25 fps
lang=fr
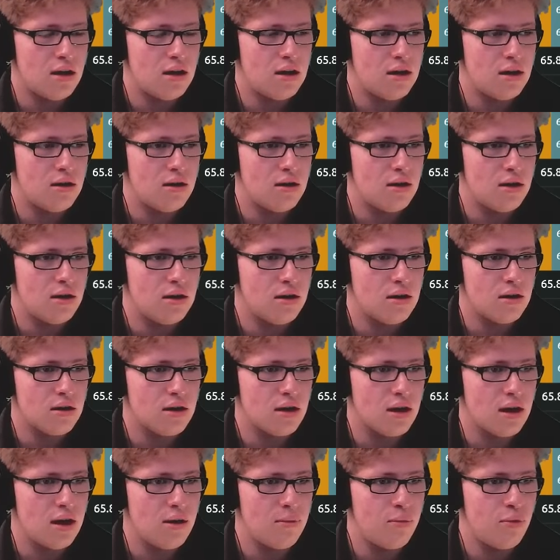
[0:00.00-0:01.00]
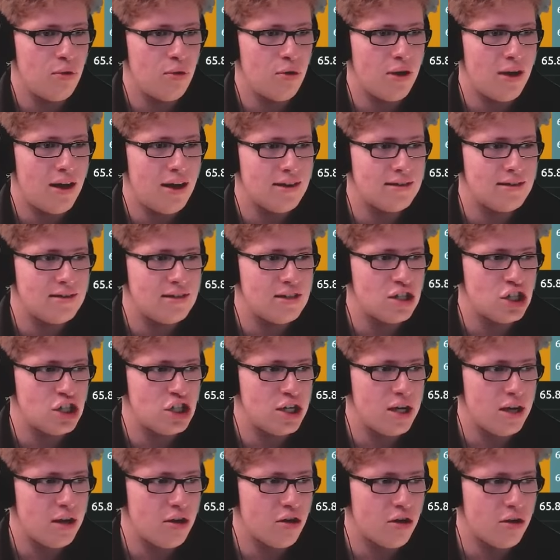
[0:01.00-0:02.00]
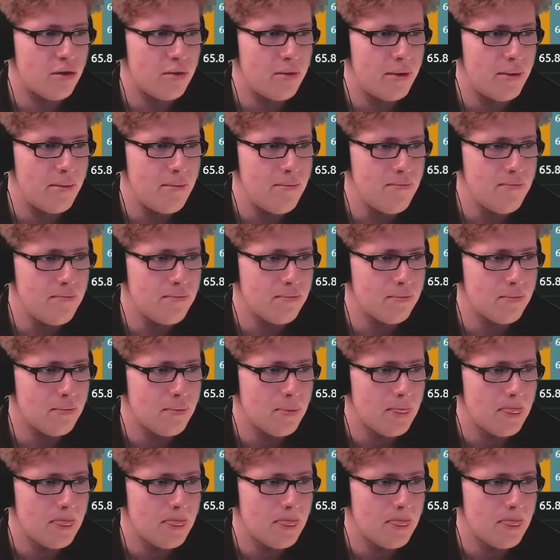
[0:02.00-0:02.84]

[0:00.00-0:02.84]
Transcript: un grimpeur assez cher quand même.